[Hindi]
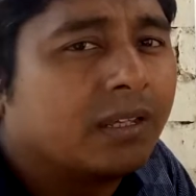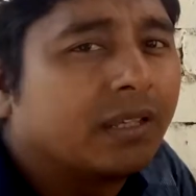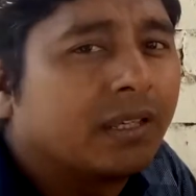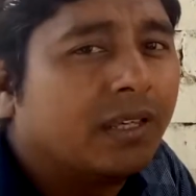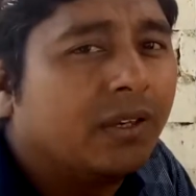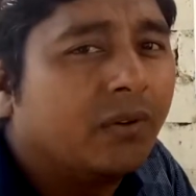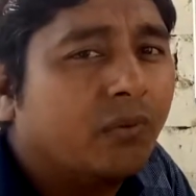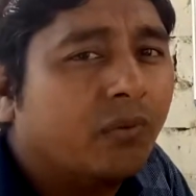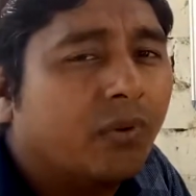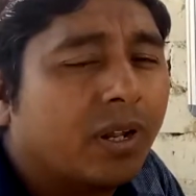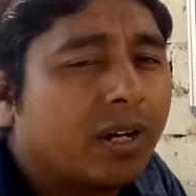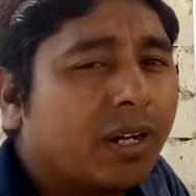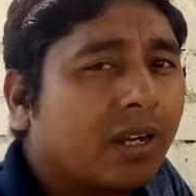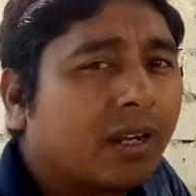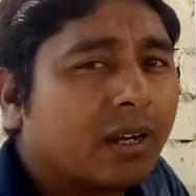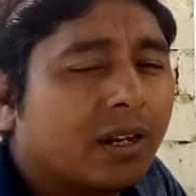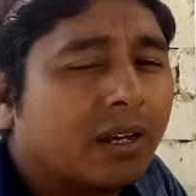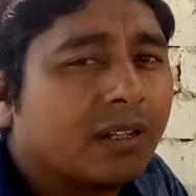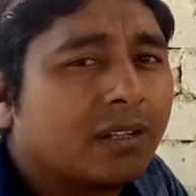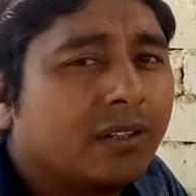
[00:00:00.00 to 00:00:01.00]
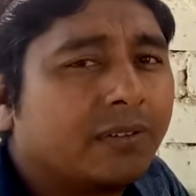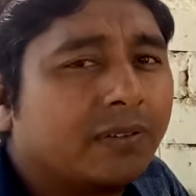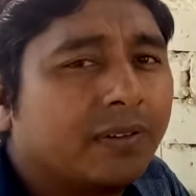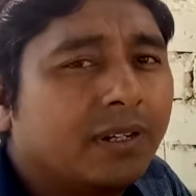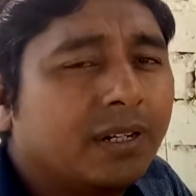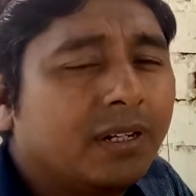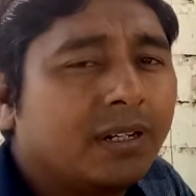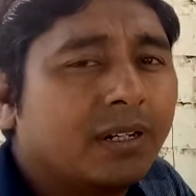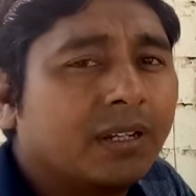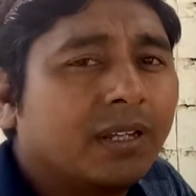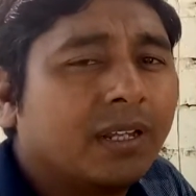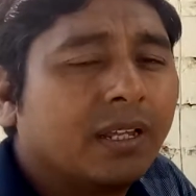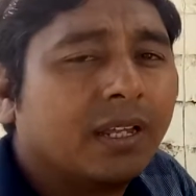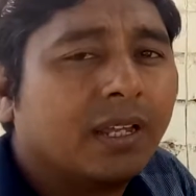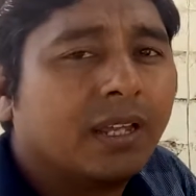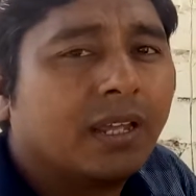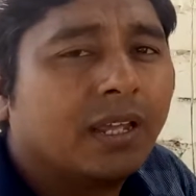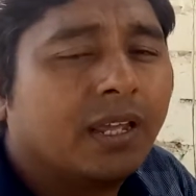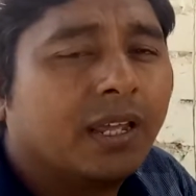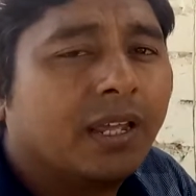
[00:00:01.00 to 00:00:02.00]
कि वर्क ट्रांसफ़र
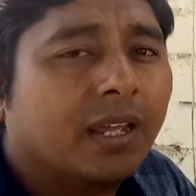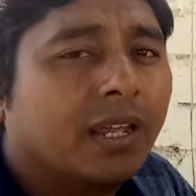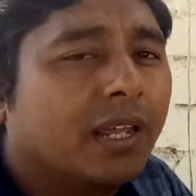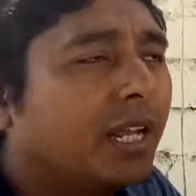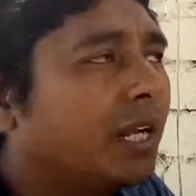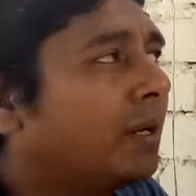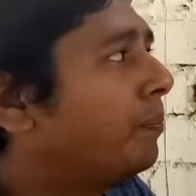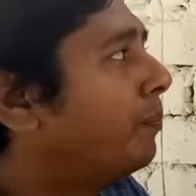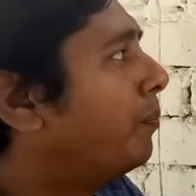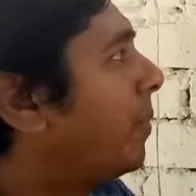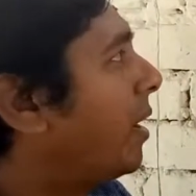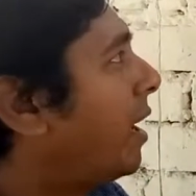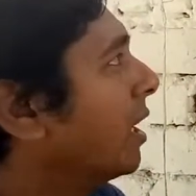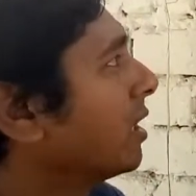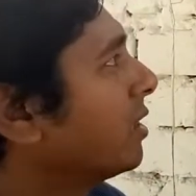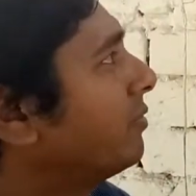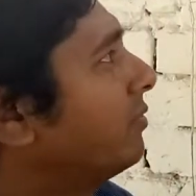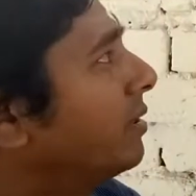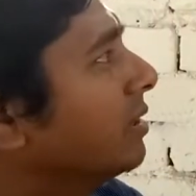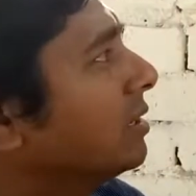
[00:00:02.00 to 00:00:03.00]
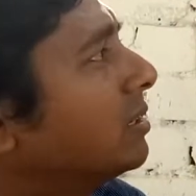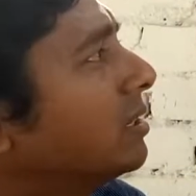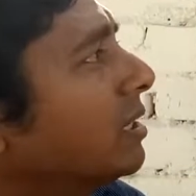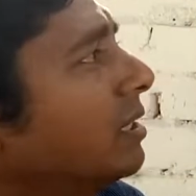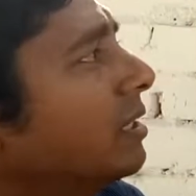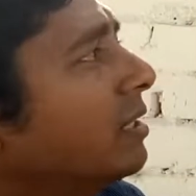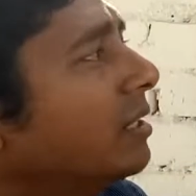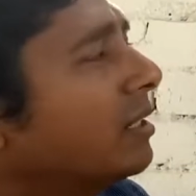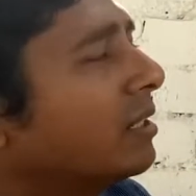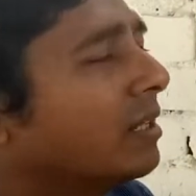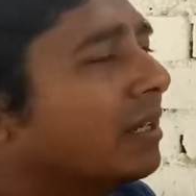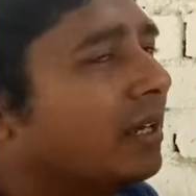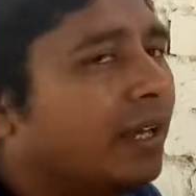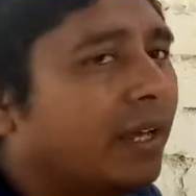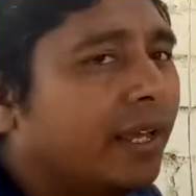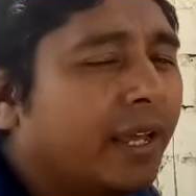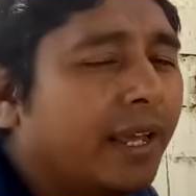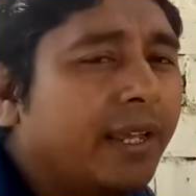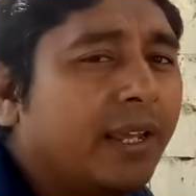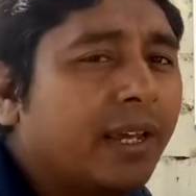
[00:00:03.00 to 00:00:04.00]
एक पाथ फंक्शन
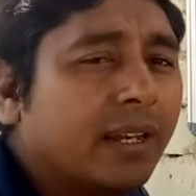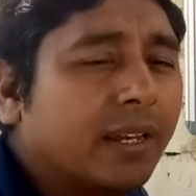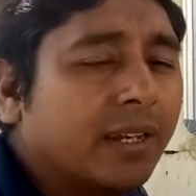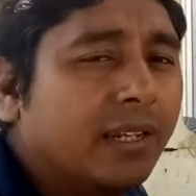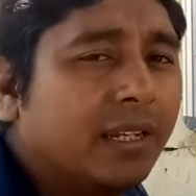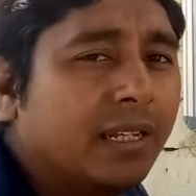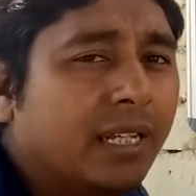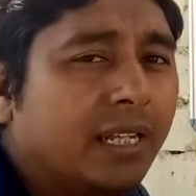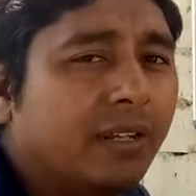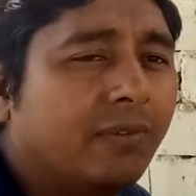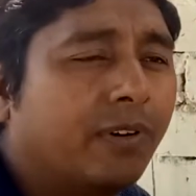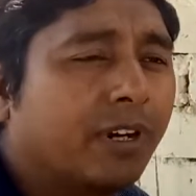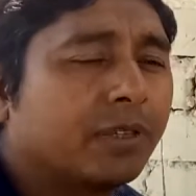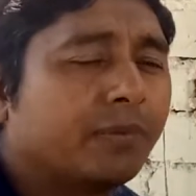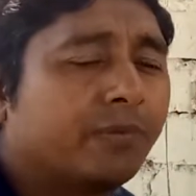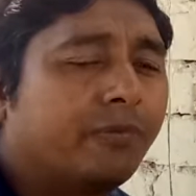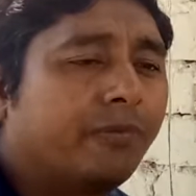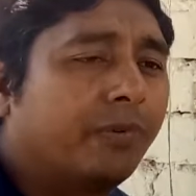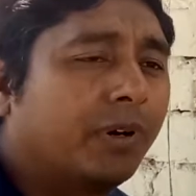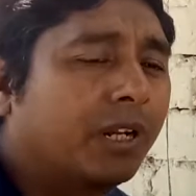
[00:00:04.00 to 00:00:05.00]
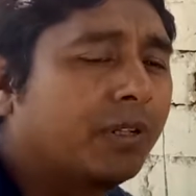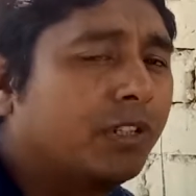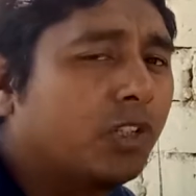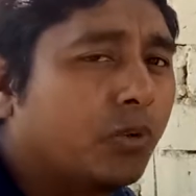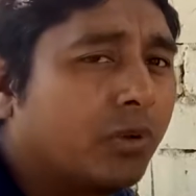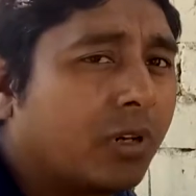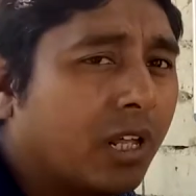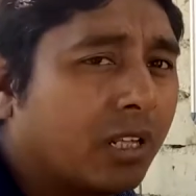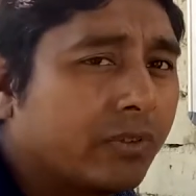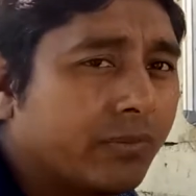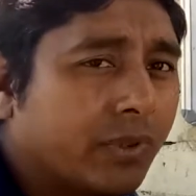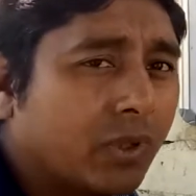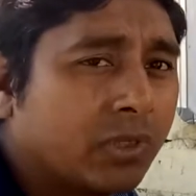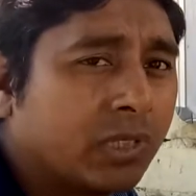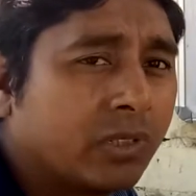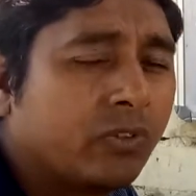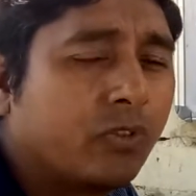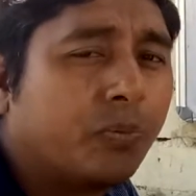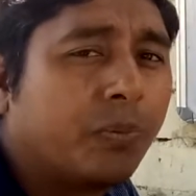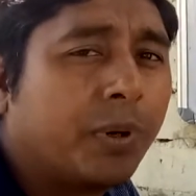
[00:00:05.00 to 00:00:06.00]
है या नहीं कि वर्क वर्क जो ट्रांसफ़र
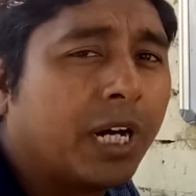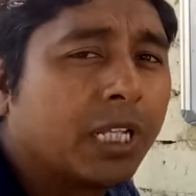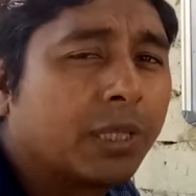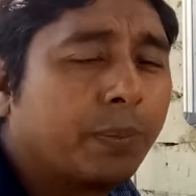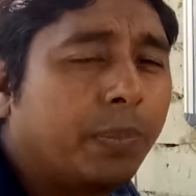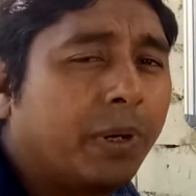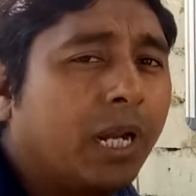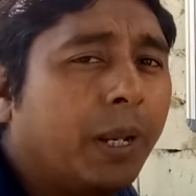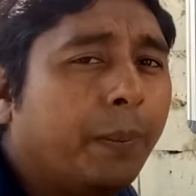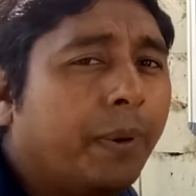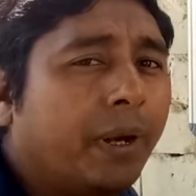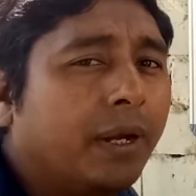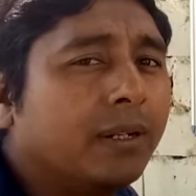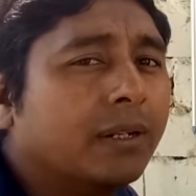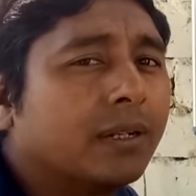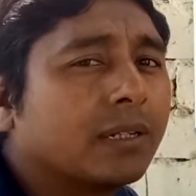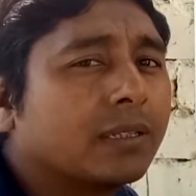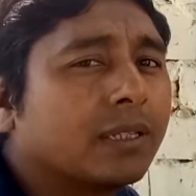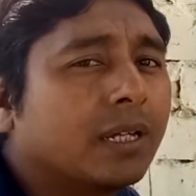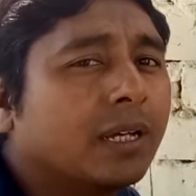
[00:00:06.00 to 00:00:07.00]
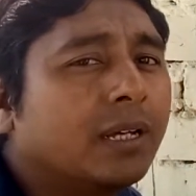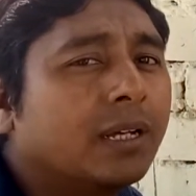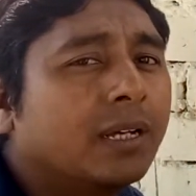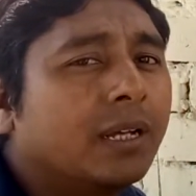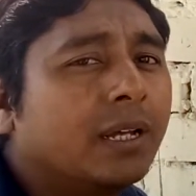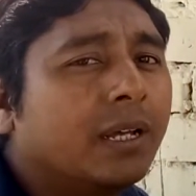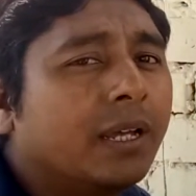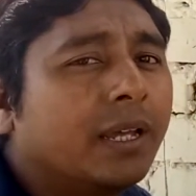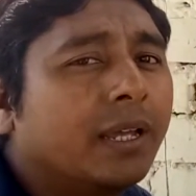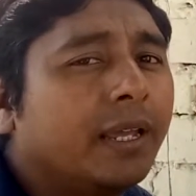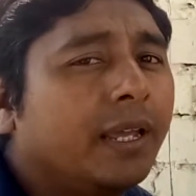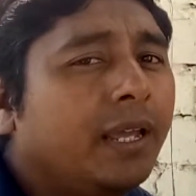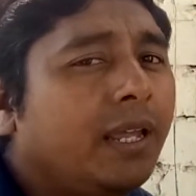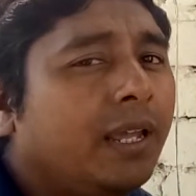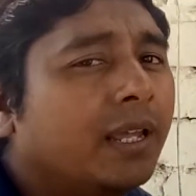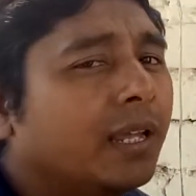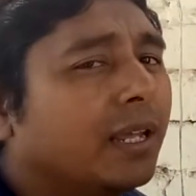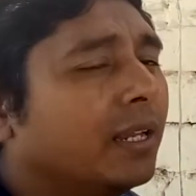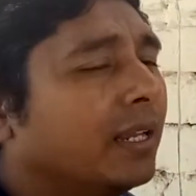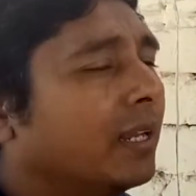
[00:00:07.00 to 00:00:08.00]
होता है वो पाथ पर डिपेंड करता है
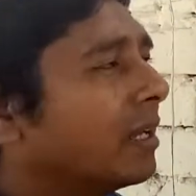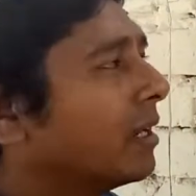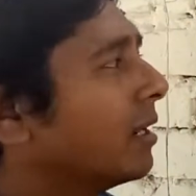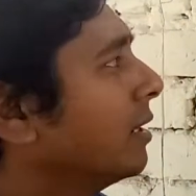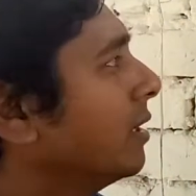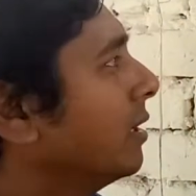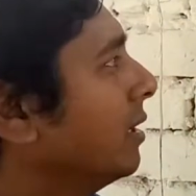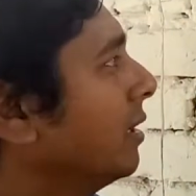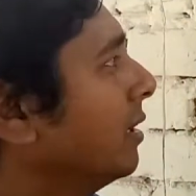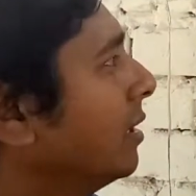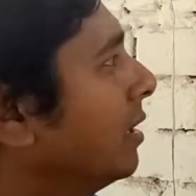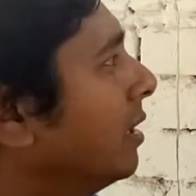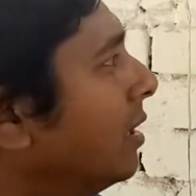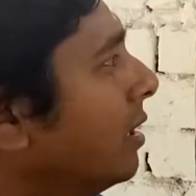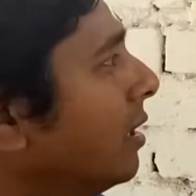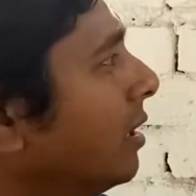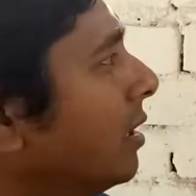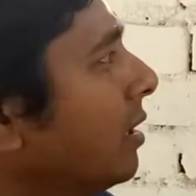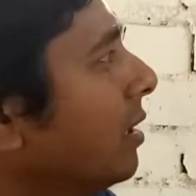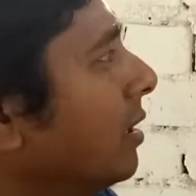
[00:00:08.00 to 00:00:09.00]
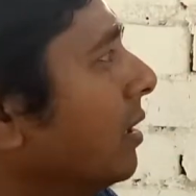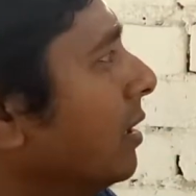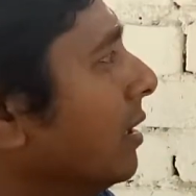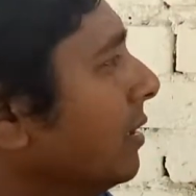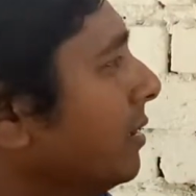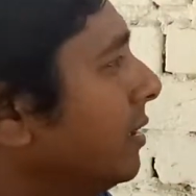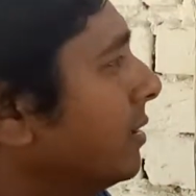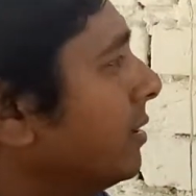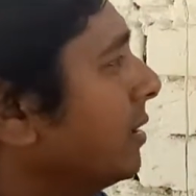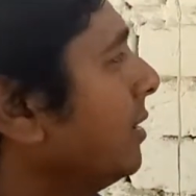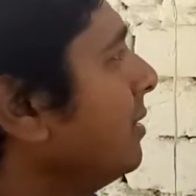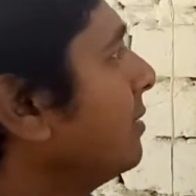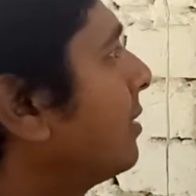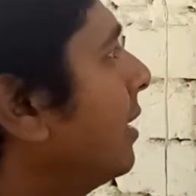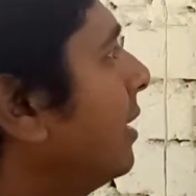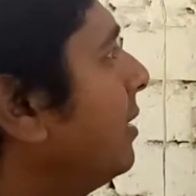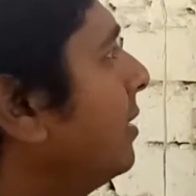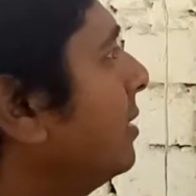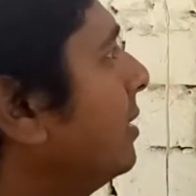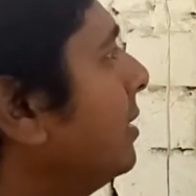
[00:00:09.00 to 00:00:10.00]
या नहीं जैसा कि
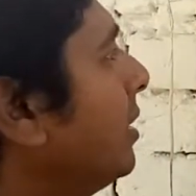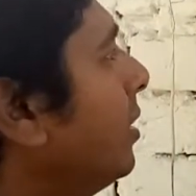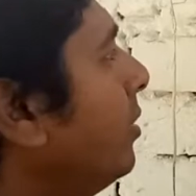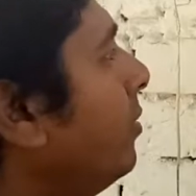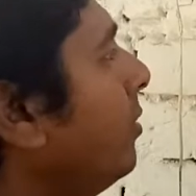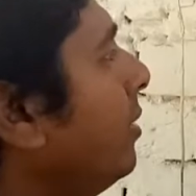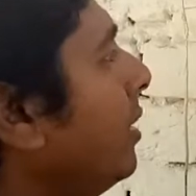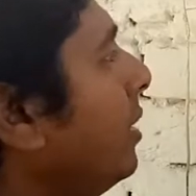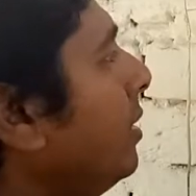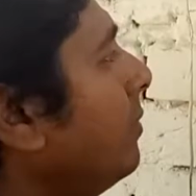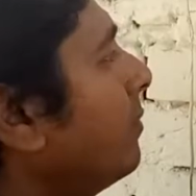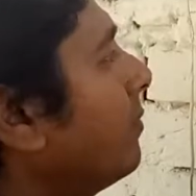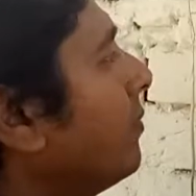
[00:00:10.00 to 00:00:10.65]
साइकिल लिखी हुई है